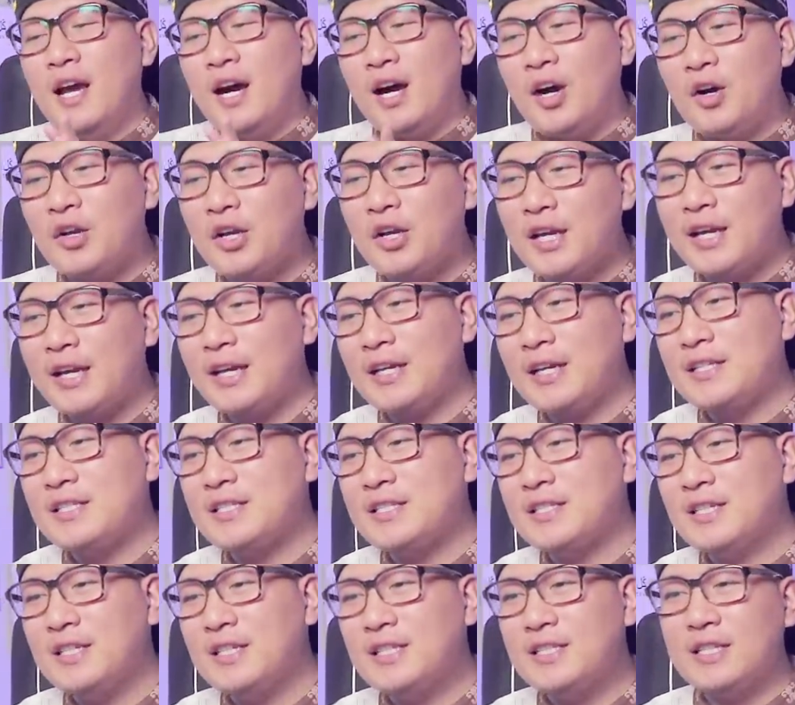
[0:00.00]
Oke
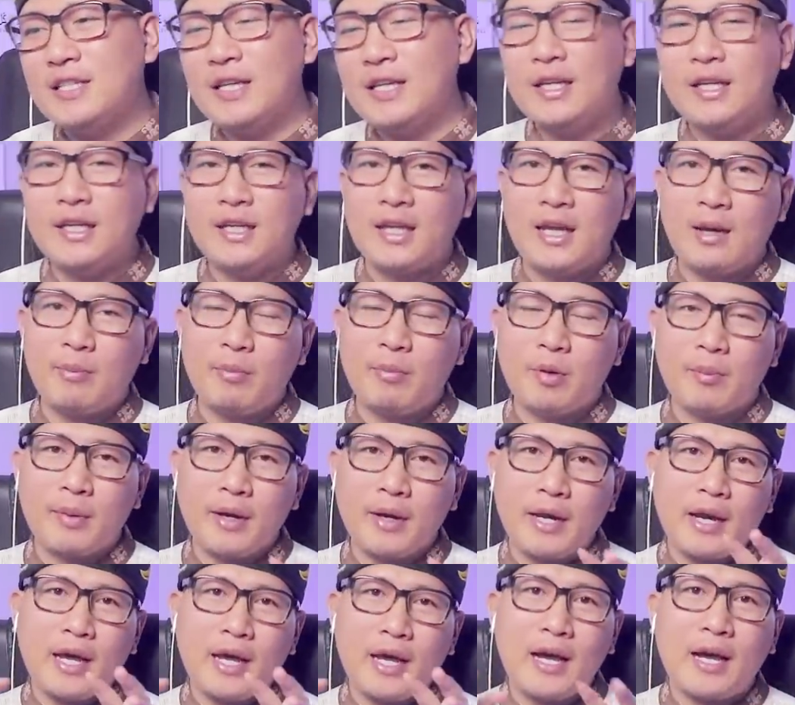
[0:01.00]
guys di sini ya
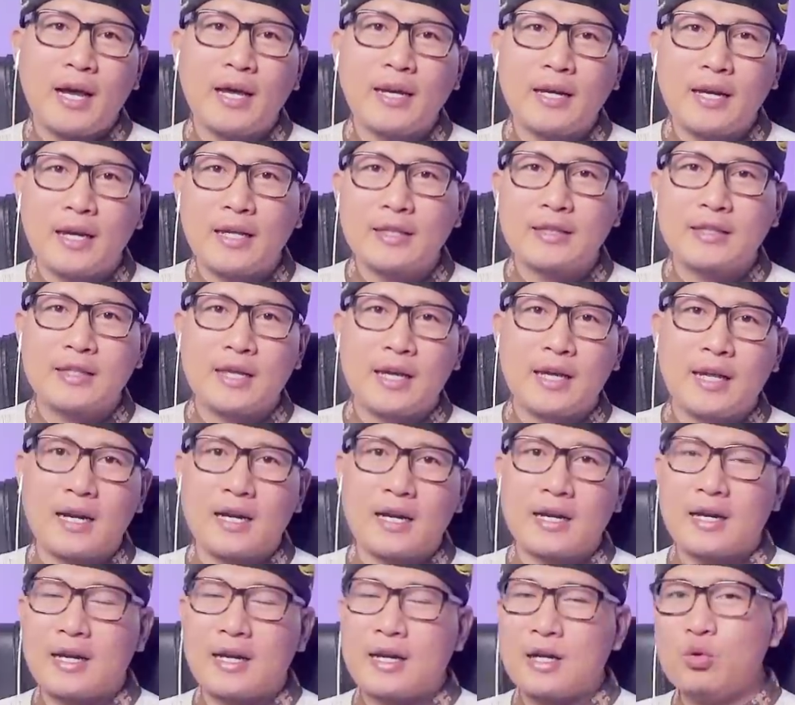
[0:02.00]
perbedaan
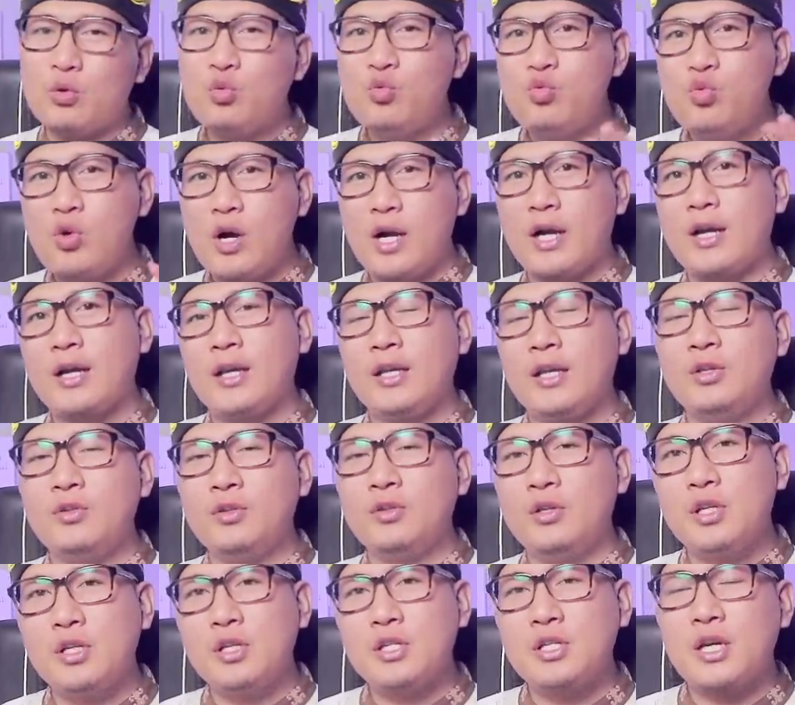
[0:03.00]
antara uang
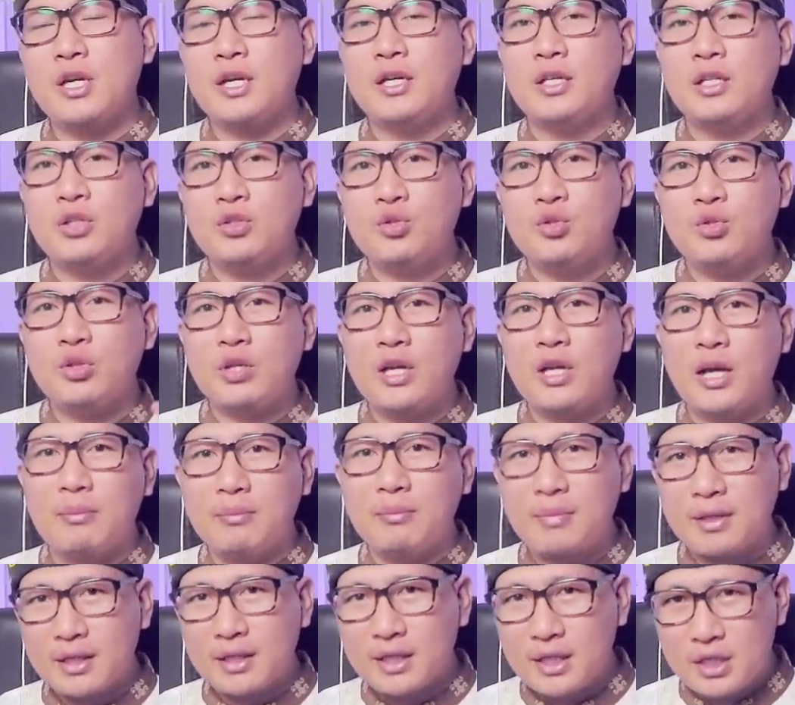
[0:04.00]
Indonesia dan juga
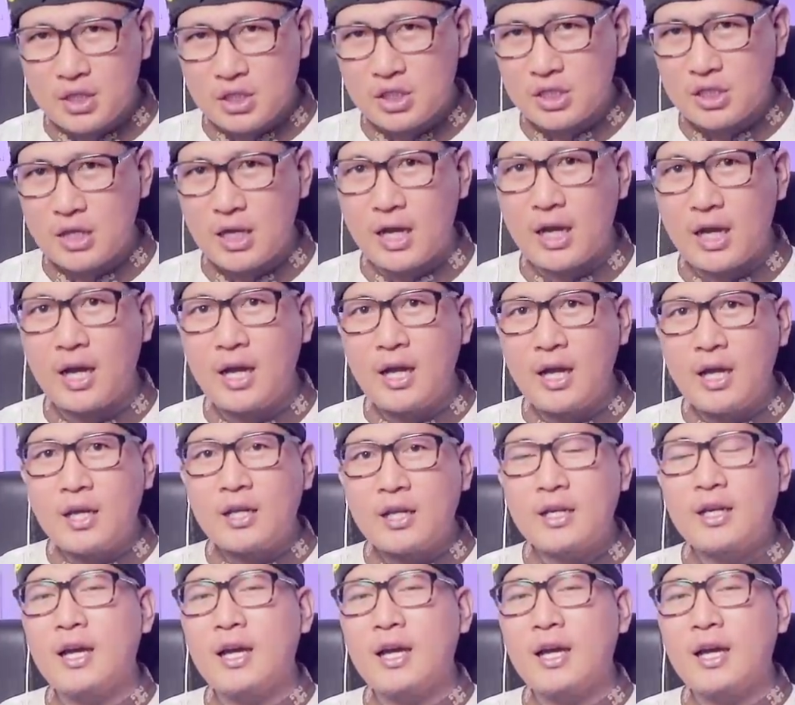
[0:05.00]
Malaysia